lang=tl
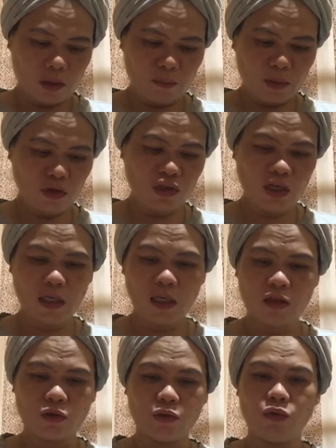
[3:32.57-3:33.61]
Meron siyang
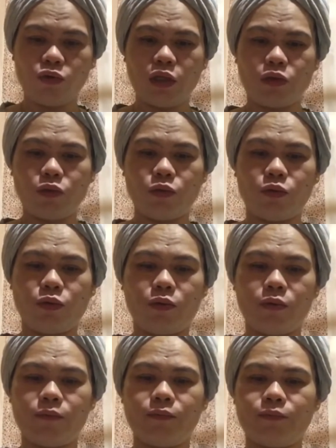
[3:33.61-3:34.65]
ito, ito.
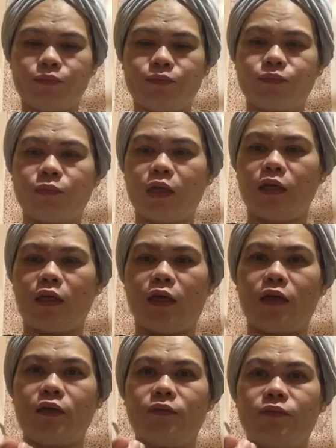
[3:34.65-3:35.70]

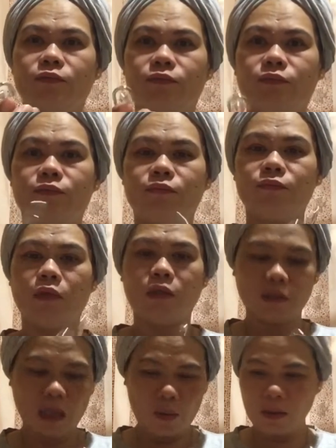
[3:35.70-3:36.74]
Ayan.
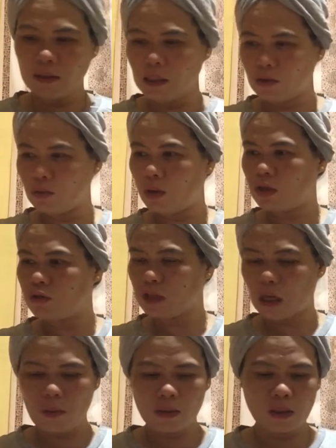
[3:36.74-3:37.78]
Tawag nito, anong
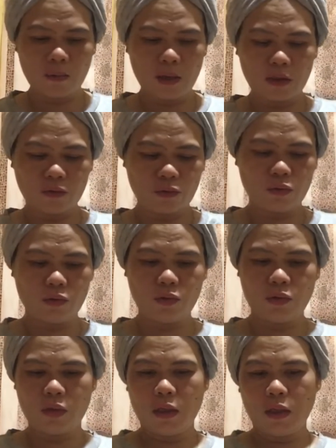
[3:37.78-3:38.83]
tawag ng mga to?
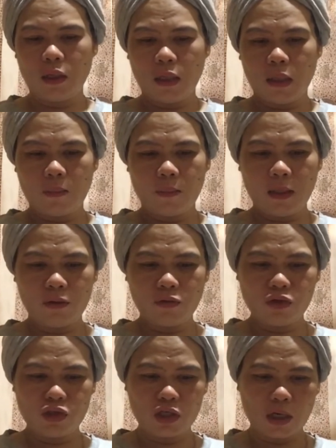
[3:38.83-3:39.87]

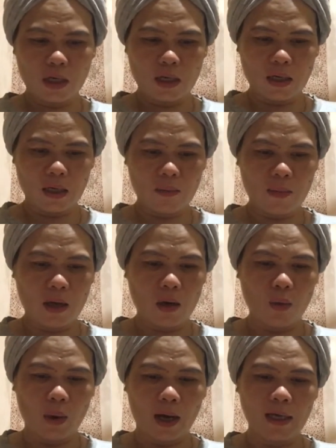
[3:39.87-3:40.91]
Meron siyang mga
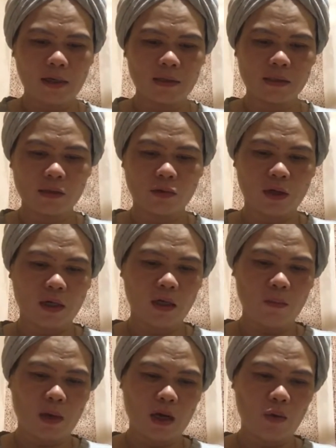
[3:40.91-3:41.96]
wires. Okay,
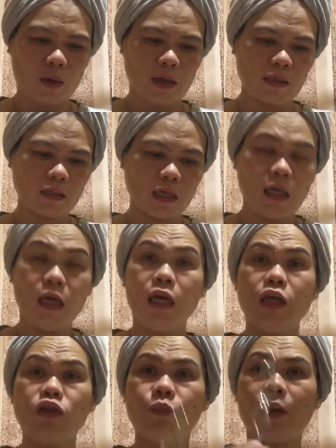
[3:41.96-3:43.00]
mga wires.
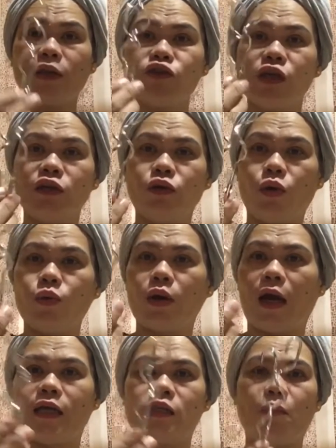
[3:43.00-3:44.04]
Ito para to sa dough,
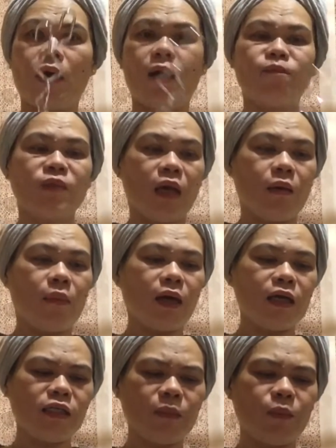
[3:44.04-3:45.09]
guys. Bak baka
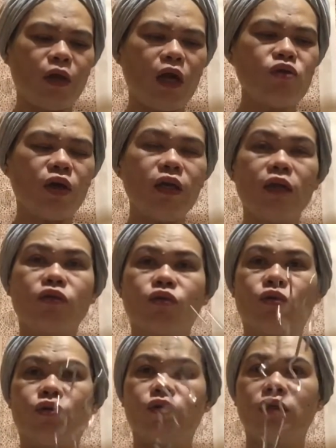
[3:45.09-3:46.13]
isipin, ano kaya
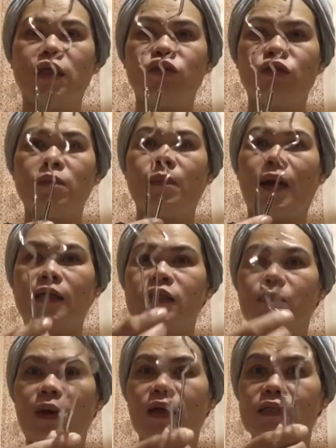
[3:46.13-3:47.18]
to? Hindi yung iba
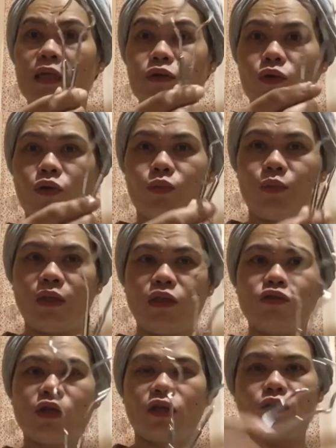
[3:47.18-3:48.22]
kasi para sa dough, pwede
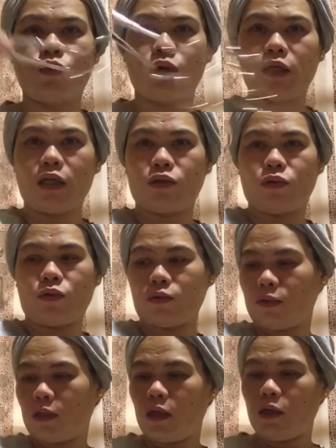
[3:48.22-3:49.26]
to sa dough dito.
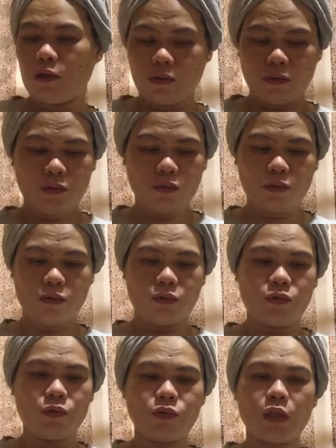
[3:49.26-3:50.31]
Oo.
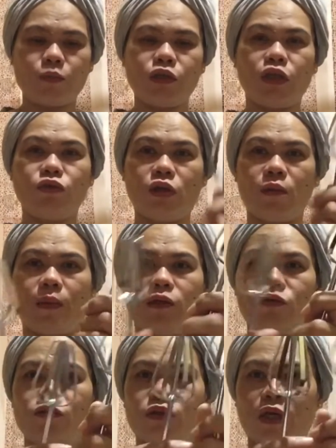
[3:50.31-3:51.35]
Tapos ito naman
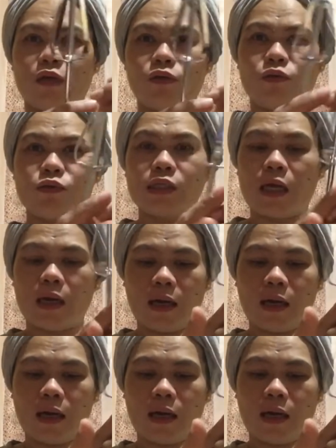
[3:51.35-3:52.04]
yung sa ano, sa